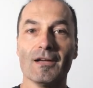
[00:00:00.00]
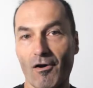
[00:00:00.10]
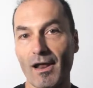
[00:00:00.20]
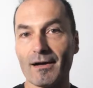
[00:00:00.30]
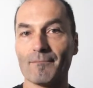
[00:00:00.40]

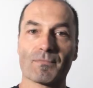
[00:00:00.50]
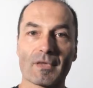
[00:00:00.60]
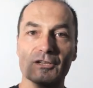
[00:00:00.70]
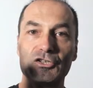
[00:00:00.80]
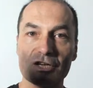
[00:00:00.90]
voilà,
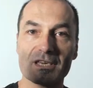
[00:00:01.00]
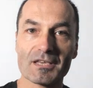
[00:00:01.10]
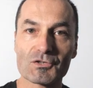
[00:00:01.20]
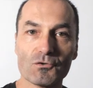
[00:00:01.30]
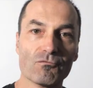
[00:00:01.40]

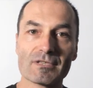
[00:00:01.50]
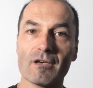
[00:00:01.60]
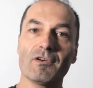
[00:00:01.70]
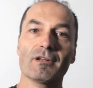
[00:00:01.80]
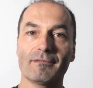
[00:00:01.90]
checkez ce que vous
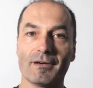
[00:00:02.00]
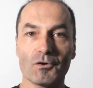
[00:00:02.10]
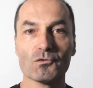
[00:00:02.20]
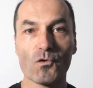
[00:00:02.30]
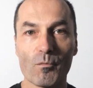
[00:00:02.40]
avez à
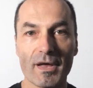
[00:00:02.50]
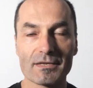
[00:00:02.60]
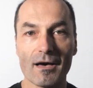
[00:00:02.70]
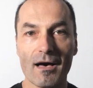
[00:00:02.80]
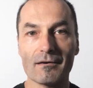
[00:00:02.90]
l'intérieur de vos
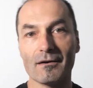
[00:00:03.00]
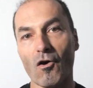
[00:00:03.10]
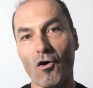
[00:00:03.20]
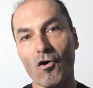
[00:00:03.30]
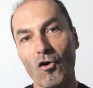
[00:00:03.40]

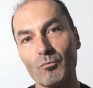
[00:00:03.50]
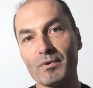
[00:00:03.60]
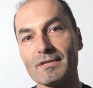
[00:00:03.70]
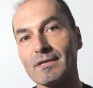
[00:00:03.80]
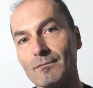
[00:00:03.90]
placards,
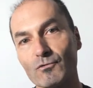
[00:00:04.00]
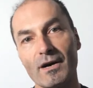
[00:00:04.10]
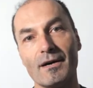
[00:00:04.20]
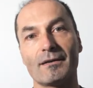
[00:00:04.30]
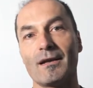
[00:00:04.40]

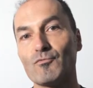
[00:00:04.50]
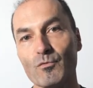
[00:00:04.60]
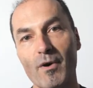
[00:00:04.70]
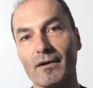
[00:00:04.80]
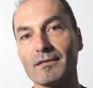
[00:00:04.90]
remplissez-moi la
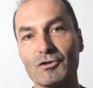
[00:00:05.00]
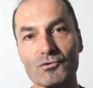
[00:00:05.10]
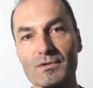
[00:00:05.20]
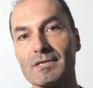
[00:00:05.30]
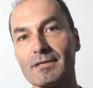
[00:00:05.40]
plupart des
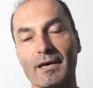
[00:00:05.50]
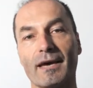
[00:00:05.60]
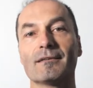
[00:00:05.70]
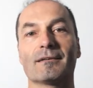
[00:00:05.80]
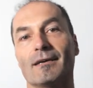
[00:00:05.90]
choses qui traînent